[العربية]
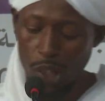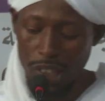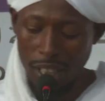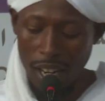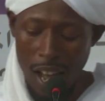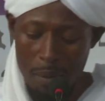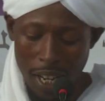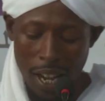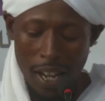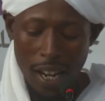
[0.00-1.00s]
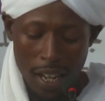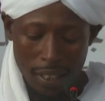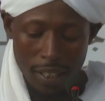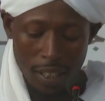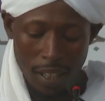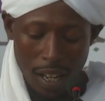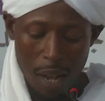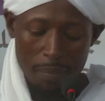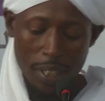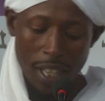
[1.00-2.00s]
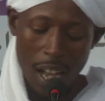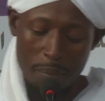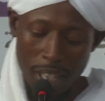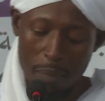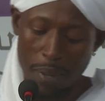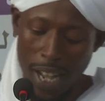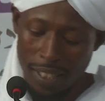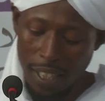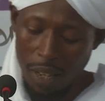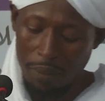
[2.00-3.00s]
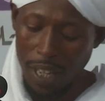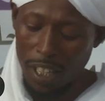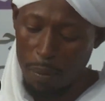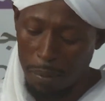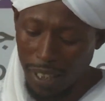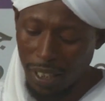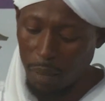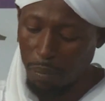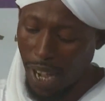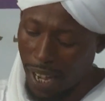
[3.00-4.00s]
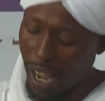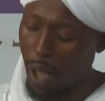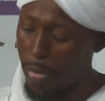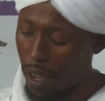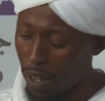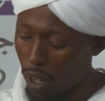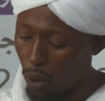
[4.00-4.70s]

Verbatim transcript: كلمة أثنى فيها على جهود طلاب حلقة عبد الله بن عباس على